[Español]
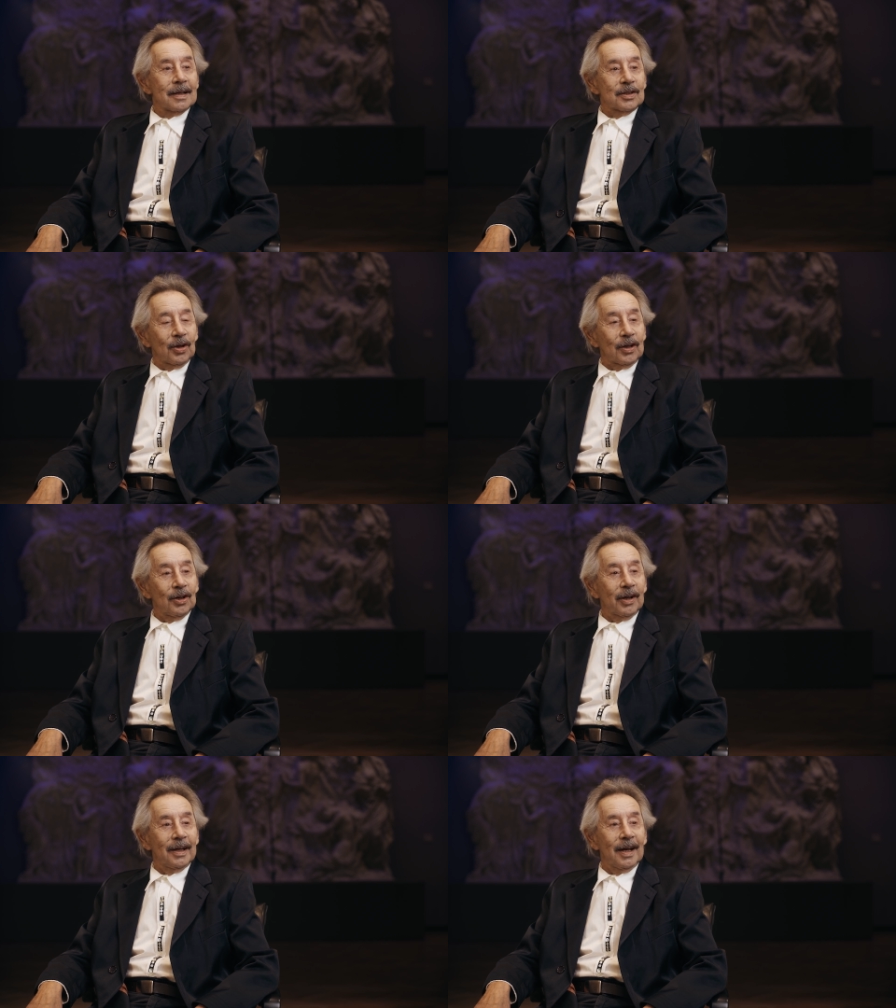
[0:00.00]
Yo
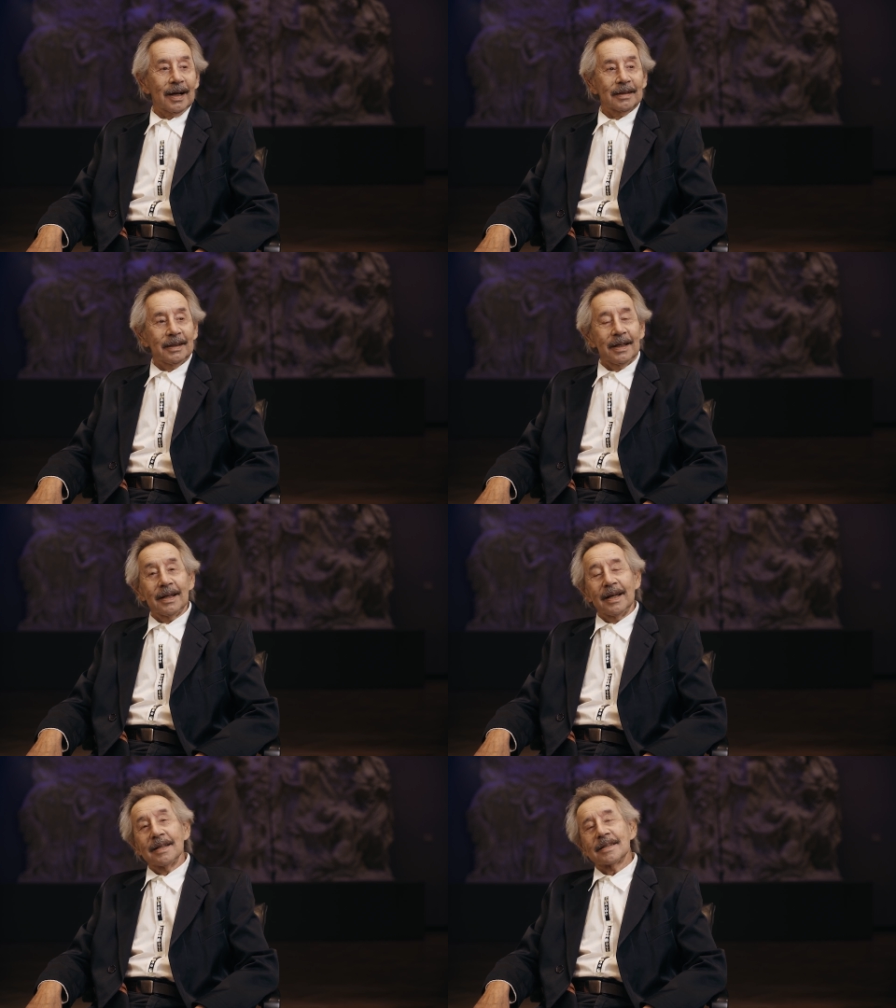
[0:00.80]
creo que el
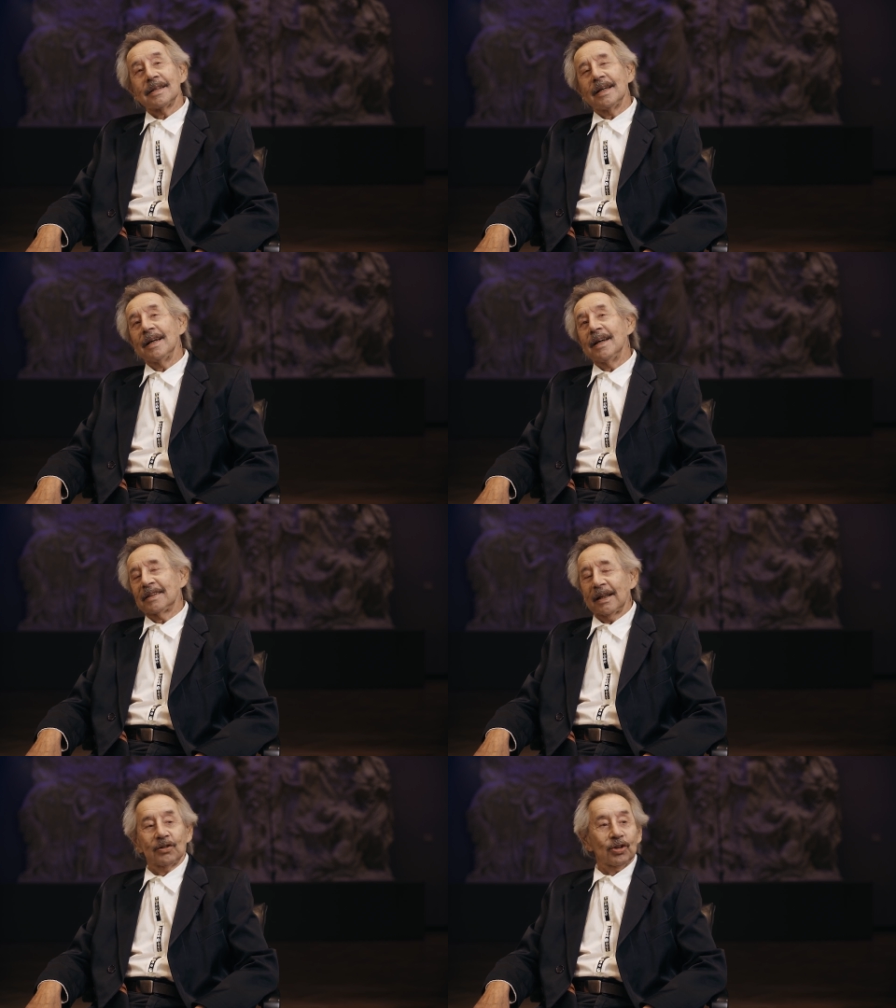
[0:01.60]
arte eh,
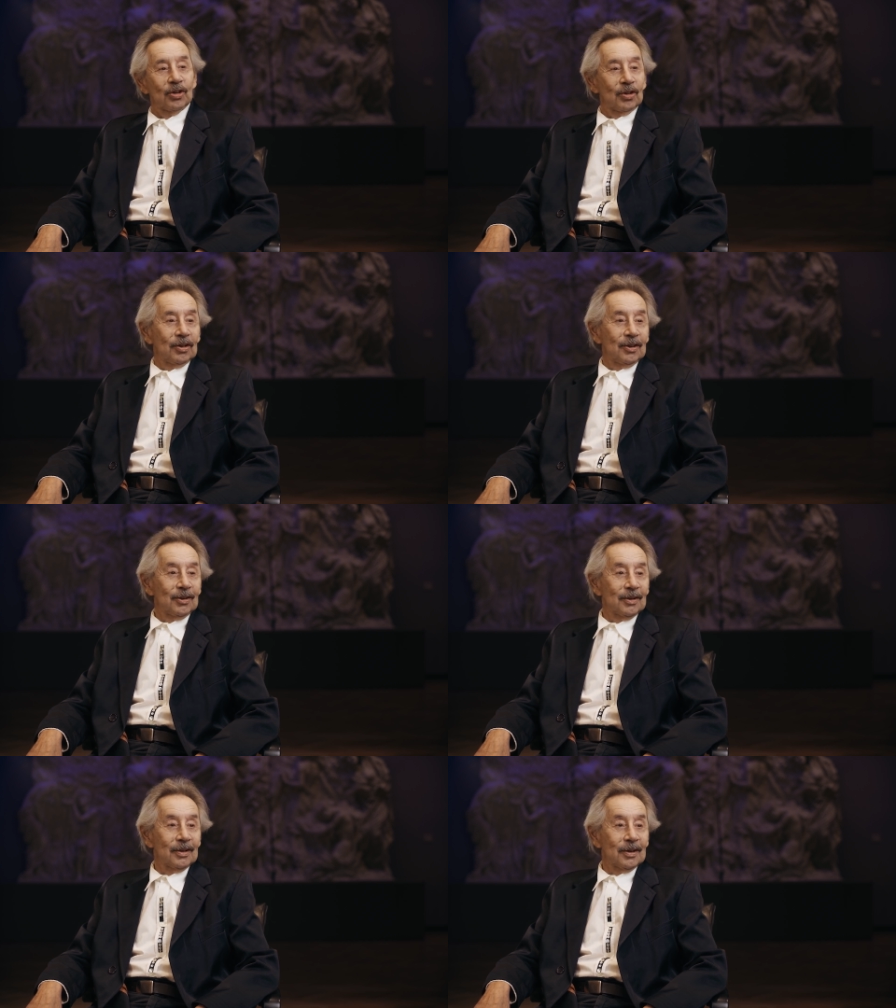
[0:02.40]
está en todo.